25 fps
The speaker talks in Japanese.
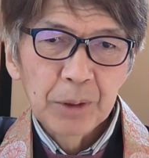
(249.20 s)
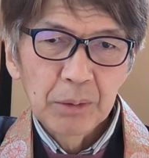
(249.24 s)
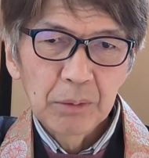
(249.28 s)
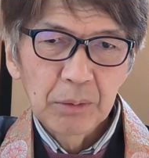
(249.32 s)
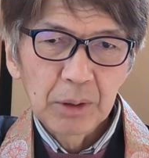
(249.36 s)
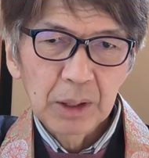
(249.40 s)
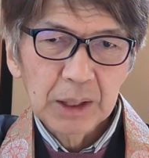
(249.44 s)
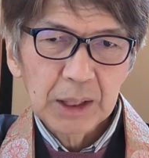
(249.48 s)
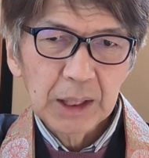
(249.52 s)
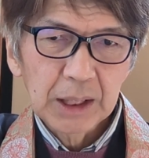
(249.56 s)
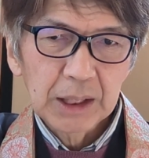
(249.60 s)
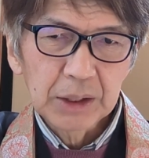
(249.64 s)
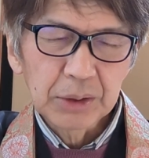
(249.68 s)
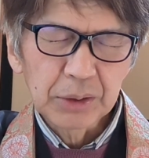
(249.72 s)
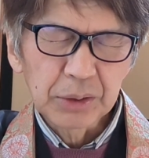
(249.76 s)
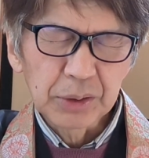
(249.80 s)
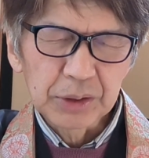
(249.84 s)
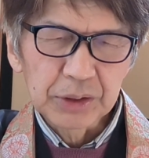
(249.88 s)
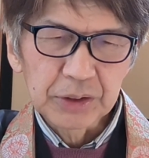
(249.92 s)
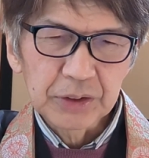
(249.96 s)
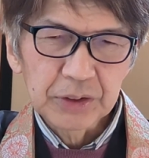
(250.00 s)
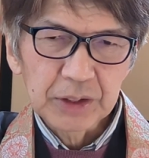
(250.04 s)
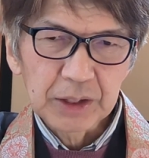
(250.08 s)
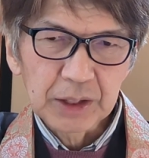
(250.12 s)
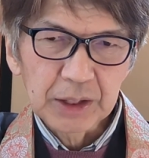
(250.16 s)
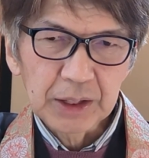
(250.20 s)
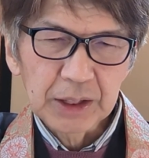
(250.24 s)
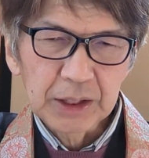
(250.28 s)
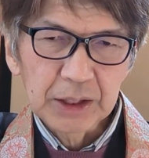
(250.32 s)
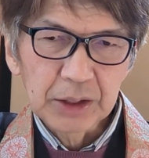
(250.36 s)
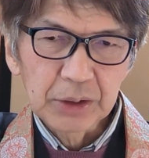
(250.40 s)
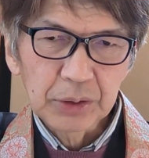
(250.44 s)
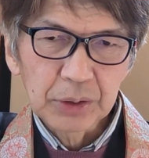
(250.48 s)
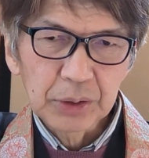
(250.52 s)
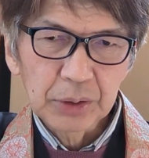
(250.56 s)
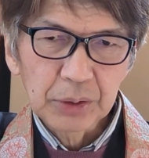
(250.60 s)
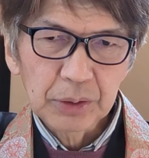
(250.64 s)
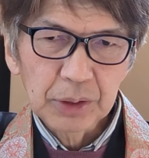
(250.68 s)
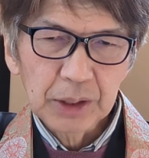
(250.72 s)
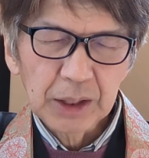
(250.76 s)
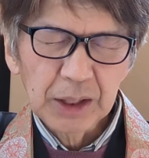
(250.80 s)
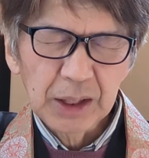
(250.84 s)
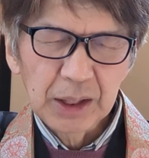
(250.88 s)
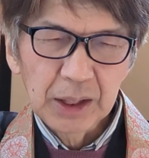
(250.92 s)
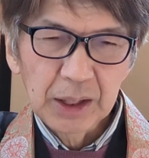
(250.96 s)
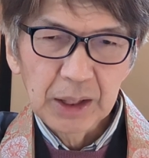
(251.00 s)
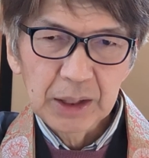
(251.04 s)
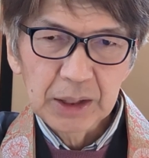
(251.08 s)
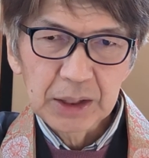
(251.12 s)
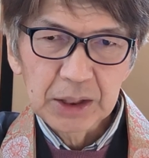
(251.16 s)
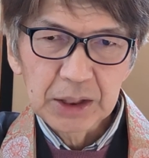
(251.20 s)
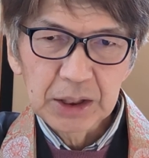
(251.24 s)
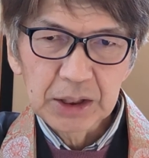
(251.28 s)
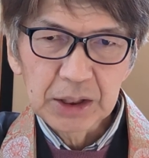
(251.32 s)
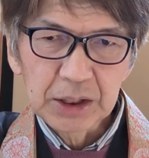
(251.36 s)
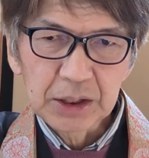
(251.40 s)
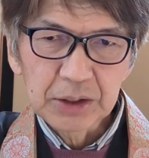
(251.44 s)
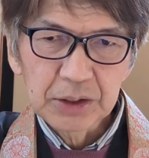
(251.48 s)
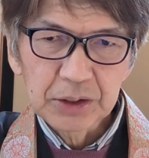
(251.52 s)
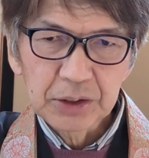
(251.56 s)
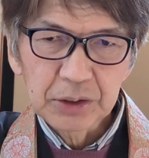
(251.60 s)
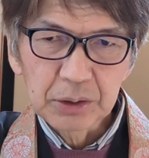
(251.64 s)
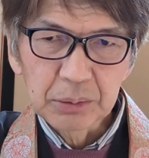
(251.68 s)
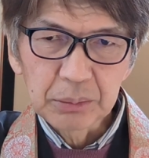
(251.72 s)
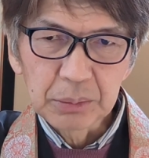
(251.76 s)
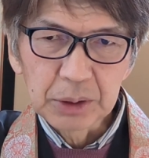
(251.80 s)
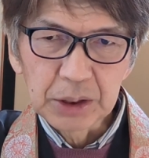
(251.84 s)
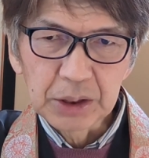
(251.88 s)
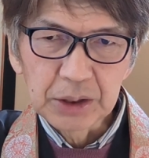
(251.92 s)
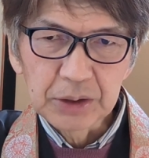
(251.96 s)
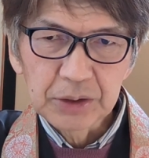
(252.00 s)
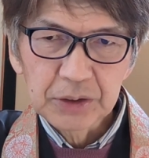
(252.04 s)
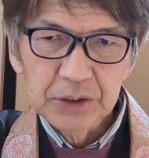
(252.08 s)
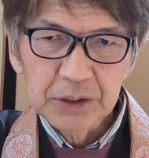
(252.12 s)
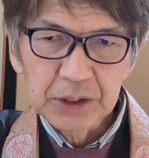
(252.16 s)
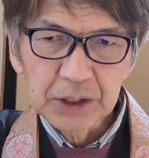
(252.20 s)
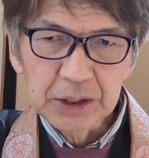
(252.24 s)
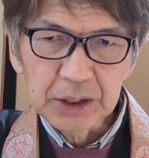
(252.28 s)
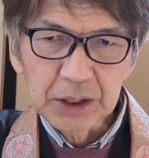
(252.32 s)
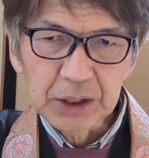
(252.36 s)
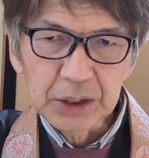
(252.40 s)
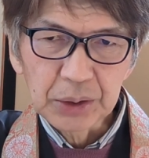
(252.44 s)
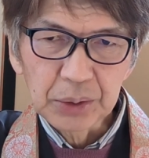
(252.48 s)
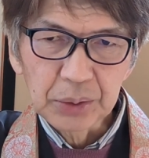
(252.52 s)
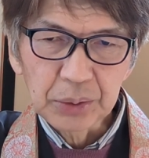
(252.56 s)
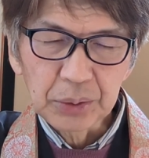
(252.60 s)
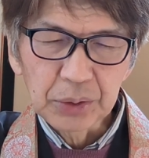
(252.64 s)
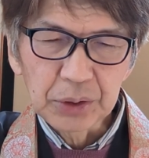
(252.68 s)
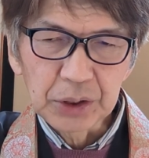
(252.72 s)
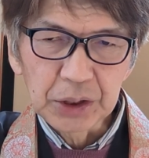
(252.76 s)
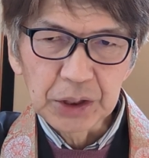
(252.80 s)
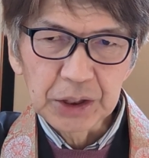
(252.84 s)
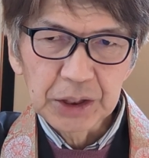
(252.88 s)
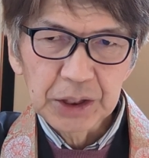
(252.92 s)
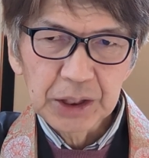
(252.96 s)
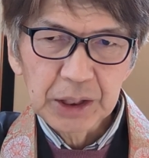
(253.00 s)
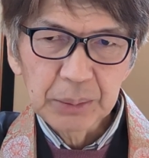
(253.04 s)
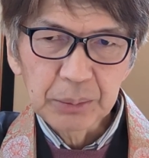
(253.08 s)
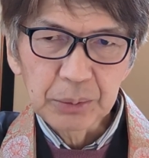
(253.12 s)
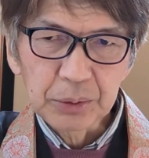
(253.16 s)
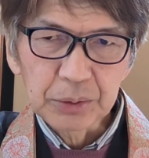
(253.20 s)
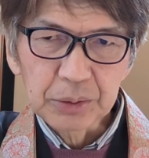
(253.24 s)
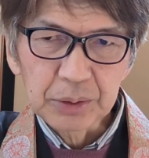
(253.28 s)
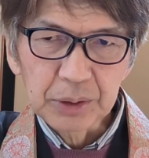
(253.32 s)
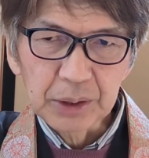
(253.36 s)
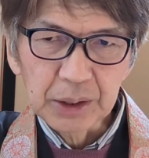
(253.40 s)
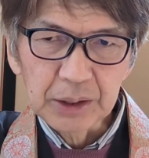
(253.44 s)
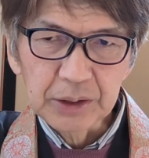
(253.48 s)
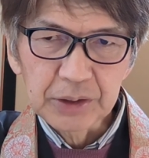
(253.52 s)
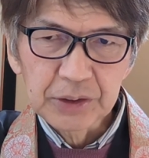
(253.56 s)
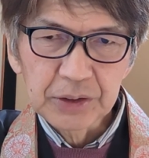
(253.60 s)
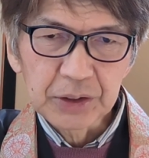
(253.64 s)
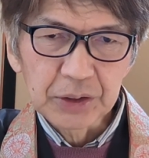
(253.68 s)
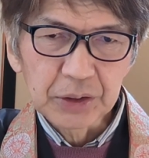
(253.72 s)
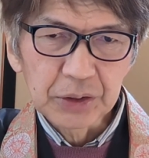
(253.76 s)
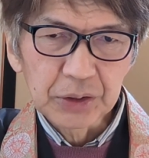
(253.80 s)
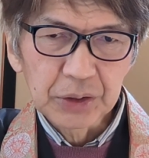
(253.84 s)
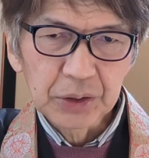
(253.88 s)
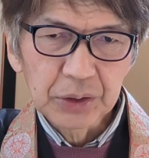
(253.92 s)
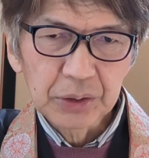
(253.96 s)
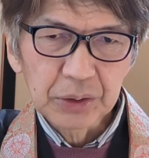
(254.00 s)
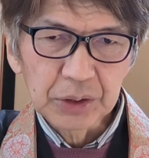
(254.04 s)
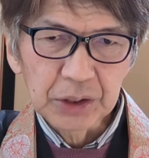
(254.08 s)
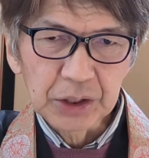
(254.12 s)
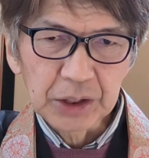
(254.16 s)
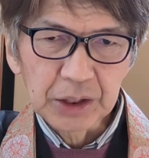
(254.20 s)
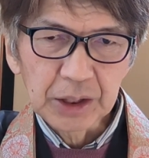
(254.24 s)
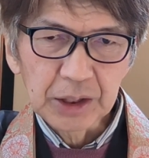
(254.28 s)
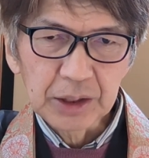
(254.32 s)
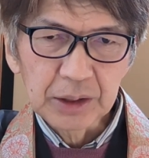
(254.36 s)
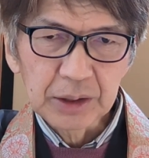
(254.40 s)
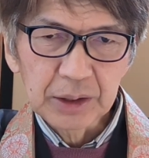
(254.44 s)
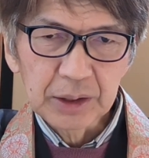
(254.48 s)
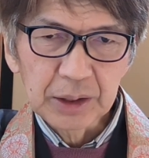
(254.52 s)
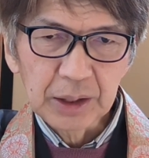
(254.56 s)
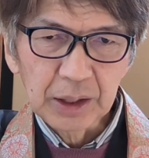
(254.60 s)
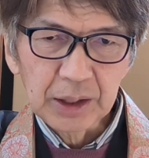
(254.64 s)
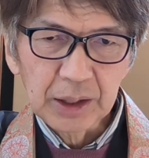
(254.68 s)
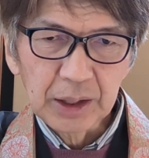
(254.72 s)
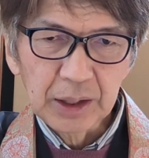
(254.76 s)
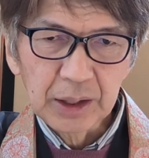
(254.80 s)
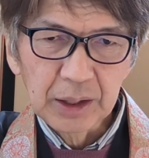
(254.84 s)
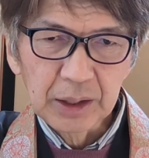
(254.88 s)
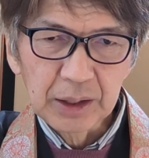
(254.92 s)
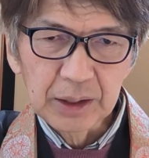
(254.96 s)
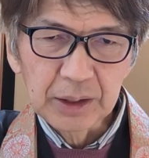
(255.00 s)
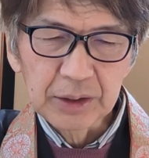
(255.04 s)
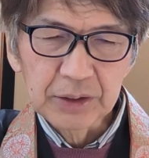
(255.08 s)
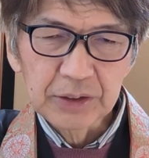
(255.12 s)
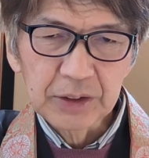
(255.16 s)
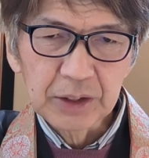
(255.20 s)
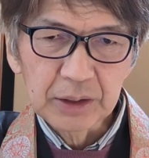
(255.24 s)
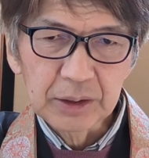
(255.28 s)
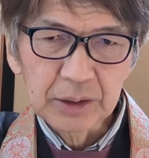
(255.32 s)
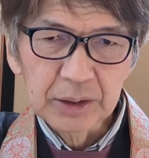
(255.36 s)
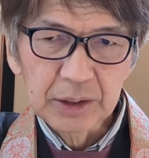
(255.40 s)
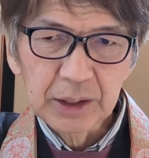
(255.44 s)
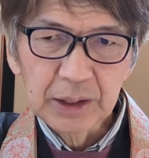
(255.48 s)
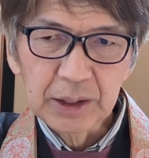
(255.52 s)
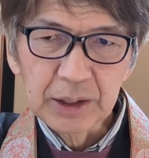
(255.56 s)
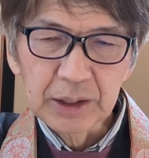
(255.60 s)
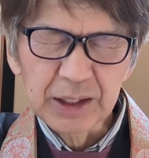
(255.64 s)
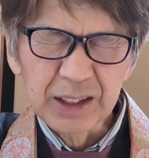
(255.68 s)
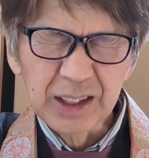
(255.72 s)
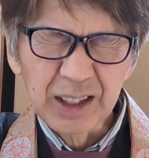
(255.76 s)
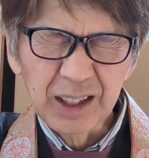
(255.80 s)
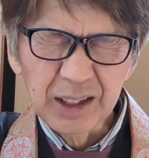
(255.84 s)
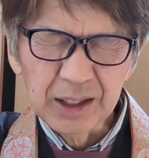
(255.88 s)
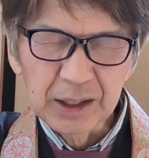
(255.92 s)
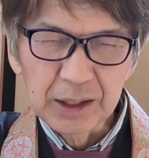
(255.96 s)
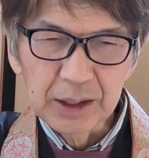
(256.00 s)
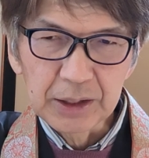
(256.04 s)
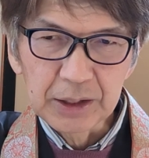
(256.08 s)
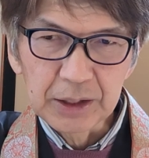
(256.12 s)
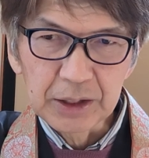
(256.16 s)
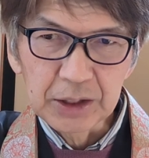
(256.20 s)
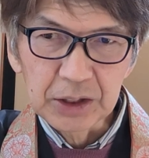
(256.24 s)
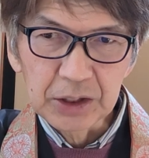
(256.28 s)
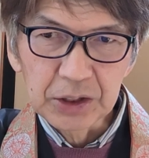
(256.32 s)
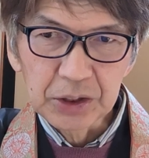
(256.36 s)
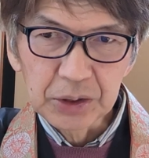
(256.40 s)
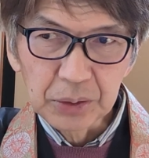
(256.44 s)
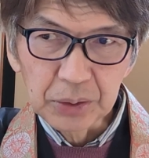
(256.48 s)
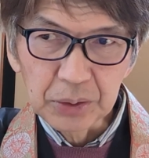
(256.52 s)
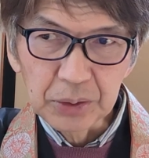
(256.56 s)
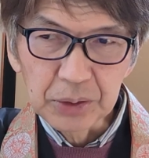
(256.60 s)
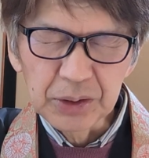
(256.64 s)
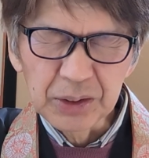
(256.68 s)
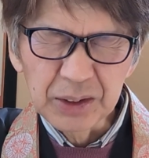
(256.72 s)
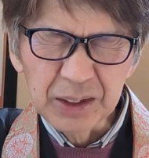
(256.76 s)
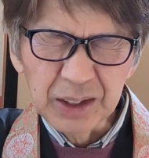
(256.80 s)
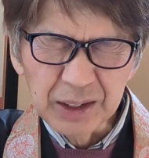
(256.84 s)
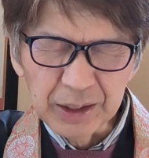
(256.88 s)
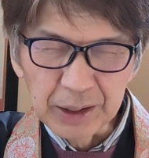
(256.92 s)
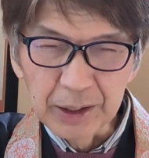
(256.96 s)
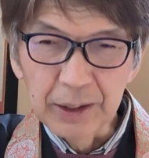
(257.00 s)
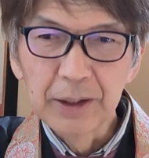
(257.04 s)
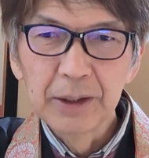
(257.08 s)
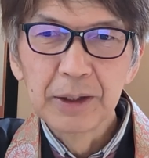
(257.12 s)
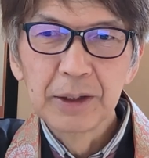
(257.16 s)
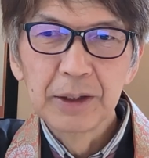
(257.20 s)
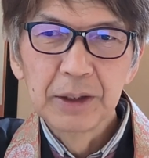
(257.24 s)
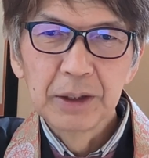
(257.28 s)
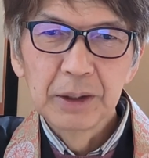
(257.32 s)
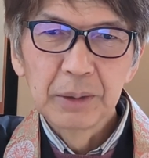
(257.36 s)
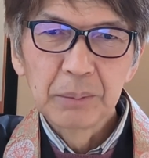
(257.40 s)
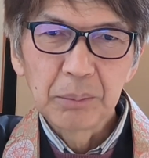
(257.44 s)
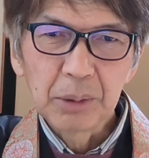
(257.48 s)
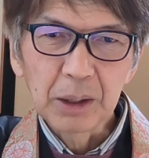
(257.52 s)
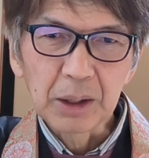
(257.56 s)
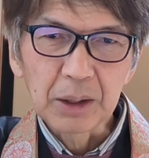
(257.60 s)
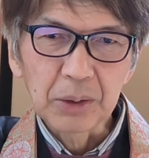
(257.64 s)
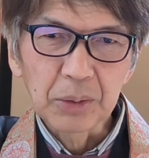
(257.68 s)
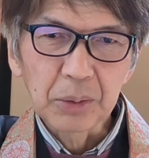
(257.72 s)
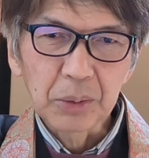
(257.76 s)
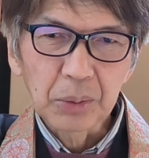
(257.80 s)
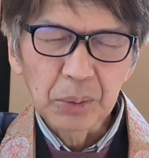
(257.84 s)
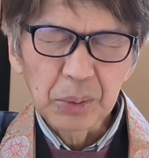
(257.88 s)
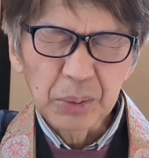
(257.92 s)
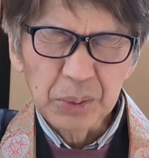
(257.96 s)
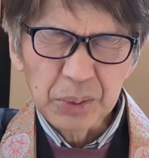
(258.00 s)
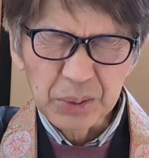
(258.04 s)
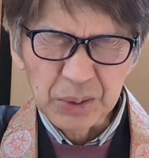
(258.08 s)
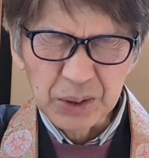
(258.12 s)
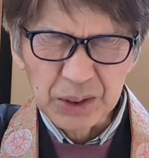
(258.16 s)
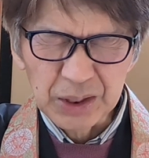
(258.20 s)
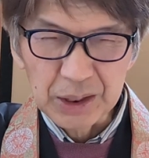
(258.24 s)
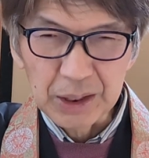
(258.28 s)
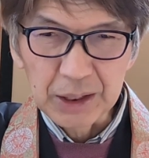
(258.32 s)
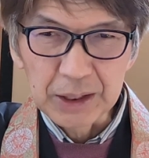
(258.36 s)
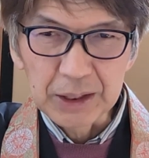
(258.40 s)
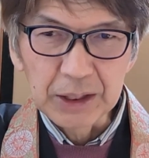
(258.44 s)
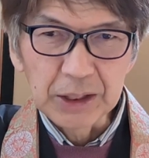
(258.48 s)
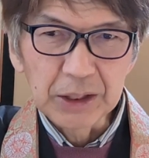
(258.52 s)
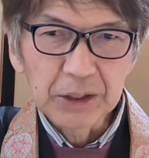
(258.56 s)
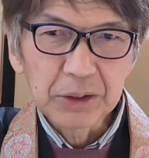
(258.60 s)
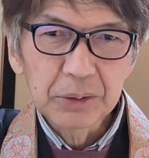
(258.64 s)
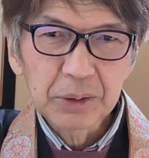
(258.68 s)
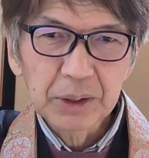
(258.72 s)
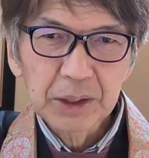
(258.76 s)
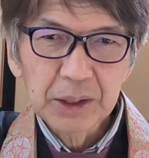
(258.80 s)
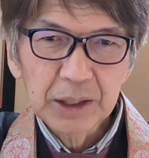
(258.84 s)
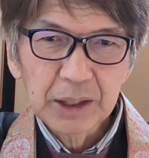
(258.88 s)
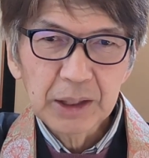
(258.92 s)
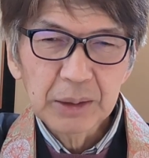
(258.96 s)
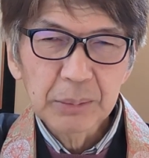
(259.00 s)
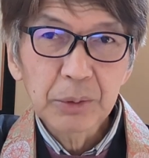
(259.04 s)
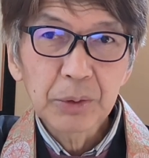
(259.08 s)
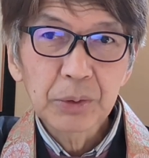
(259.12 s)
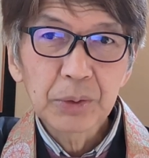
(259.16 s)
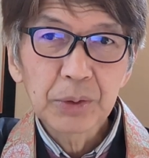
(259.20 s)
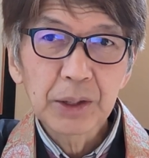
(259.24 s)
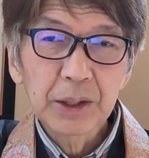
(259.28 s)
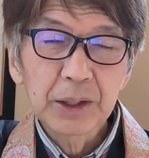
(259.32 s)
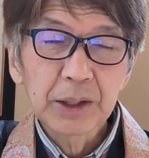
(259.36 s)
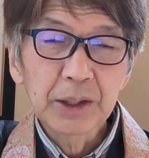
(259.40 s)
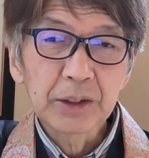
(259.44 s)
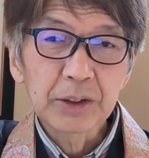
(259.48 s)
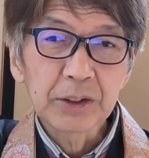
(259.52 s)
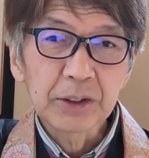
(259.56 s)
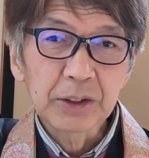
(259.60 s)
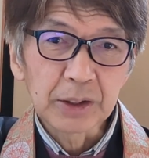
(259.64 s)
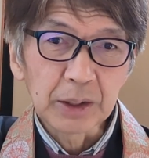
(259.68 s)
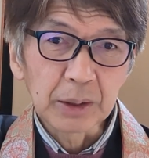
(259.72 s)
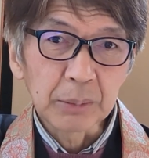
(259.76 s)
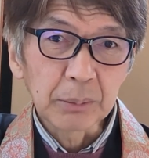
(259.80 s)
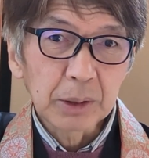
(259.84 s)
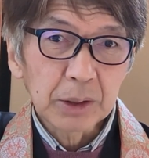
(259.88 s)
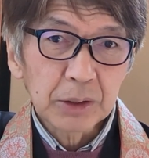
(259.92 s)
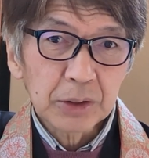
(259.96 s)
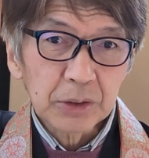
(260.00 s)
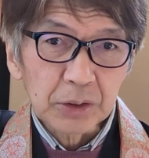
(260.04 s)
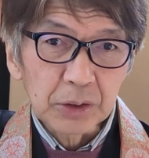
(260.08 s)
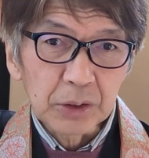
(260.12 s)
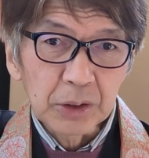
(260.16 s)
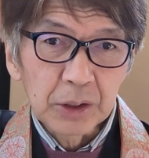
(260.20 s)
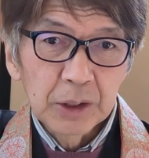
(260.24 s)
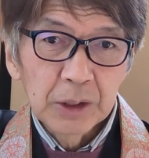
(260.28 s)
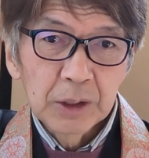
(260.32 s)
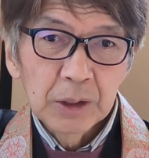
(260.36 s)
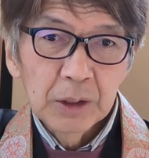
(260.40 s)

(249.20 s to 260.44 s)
若いのですからいろいろな技術を身につけてどこに行っても暮らせるようになったらなさったらいかがでしょう言ってねまあこうとしか言いようがない問題ですねまず